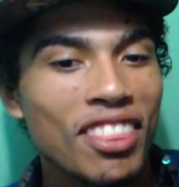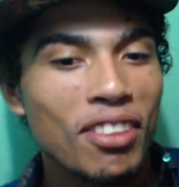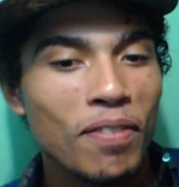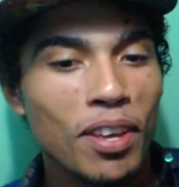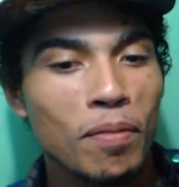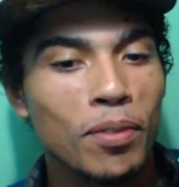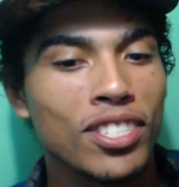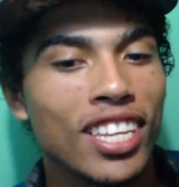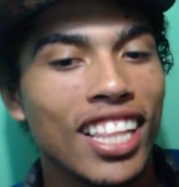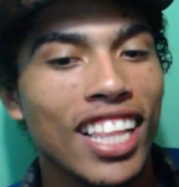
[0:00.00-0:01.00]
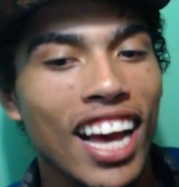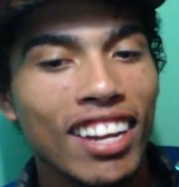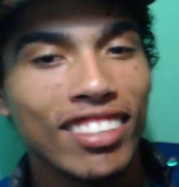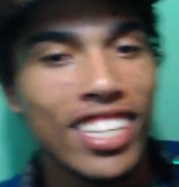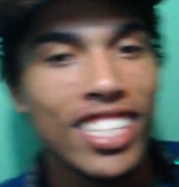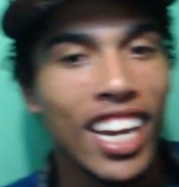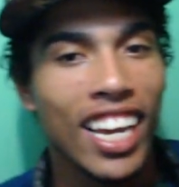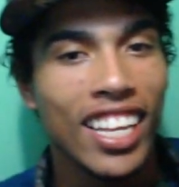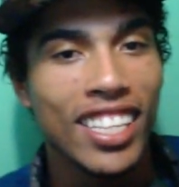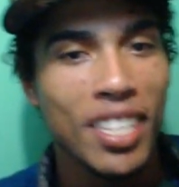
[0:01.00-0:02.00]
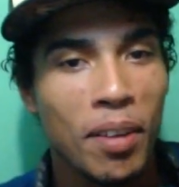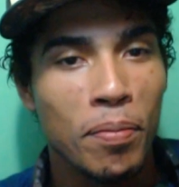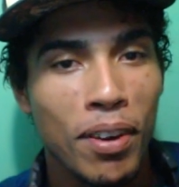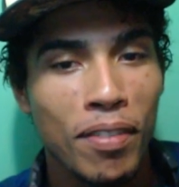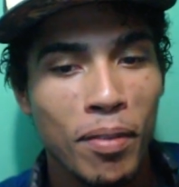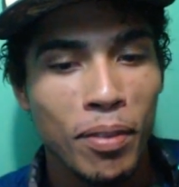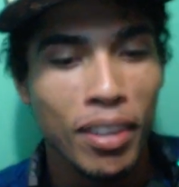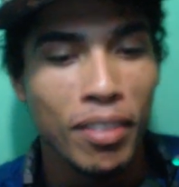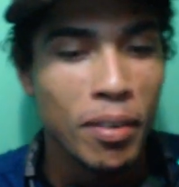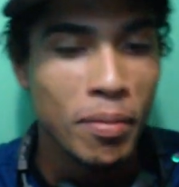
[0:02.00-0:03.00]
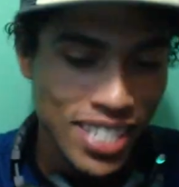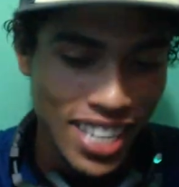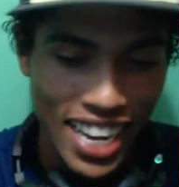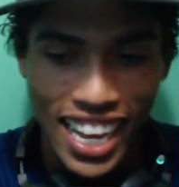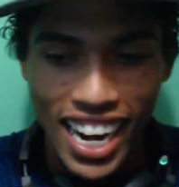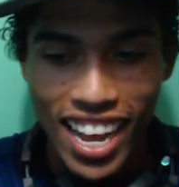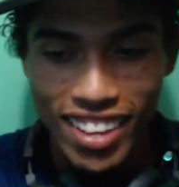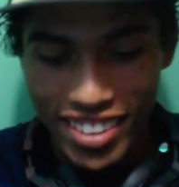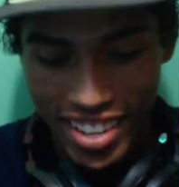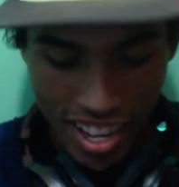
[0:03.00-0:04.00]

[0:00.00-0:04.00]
no meio do meu cenário, deixa quieto essa porra, vamos que vamos esse caralho.